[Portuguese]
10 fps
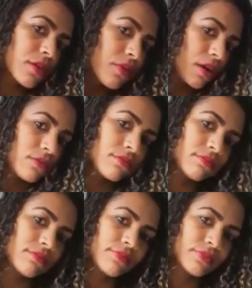É igual
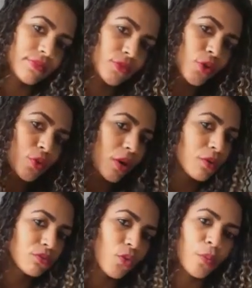um. Tô
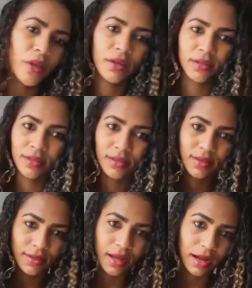igual um homem aí.
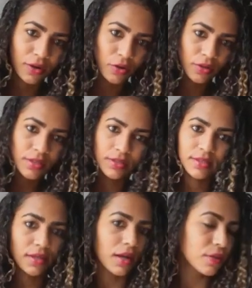acorde
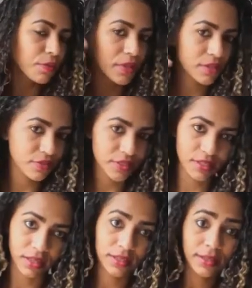e sai, não precisa
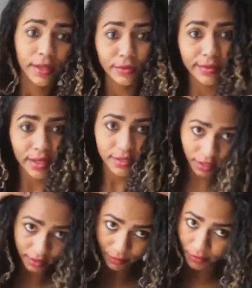fazer nada. E tem
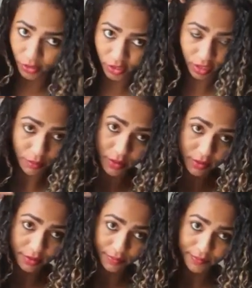deles que ainda pintam
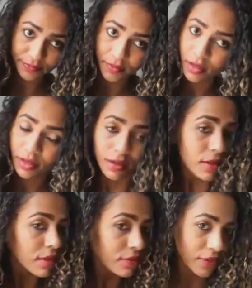cabelo. Né?
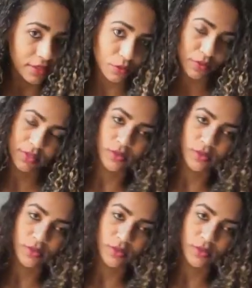Faz